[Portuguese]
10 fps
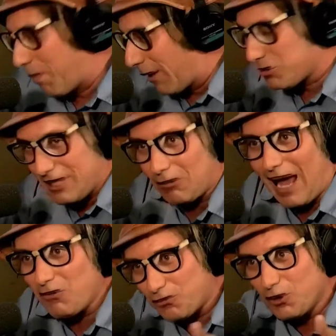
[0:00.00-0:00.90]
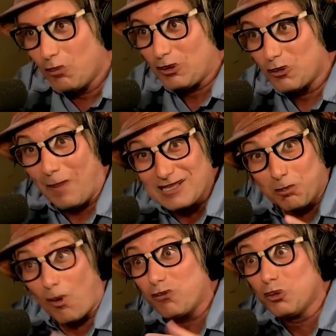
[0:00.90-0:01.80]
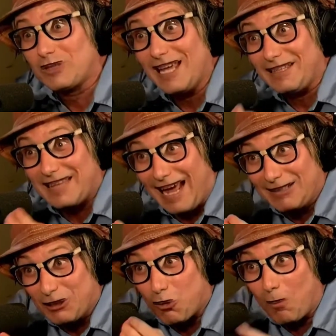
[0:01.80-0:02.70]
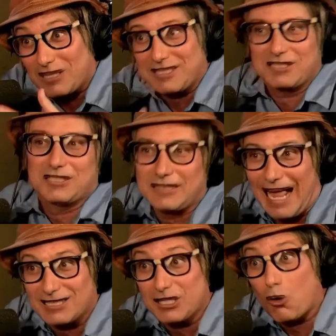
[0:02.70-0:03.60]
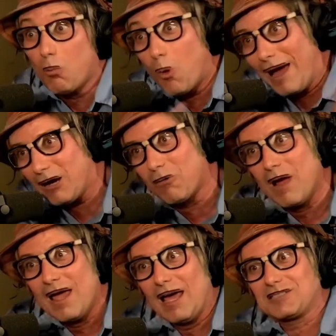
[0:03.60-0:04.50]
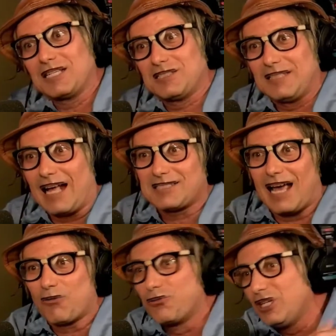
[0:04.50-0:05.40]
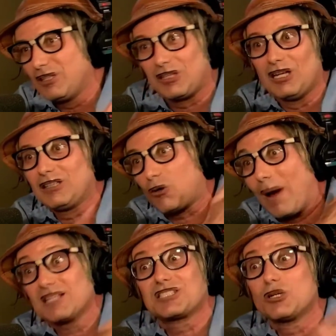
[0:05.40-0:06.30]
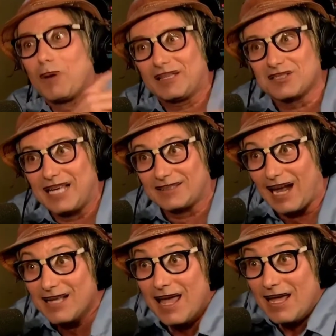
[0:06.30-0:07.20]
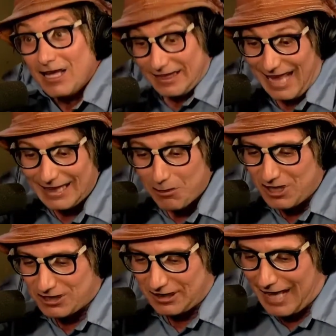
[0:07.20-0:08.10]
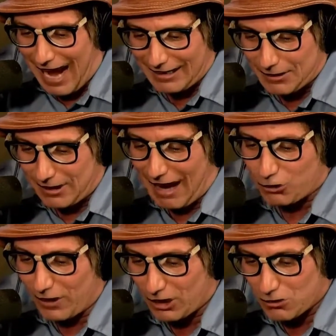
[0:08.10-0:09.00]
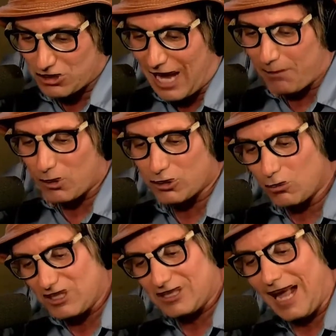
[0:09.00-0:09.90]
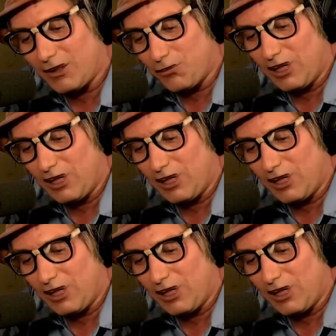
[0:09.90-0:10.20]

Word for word: pega o celular e filma tudo, mas o sim, povo não sim. tem ideia de como essas cidades e como eram essas cidades há 20, 30, 40, ah, 50 anos mesmo. atrás. Lá na minha cidade, Cachoeira do Sapo, eu sou de uma cidade que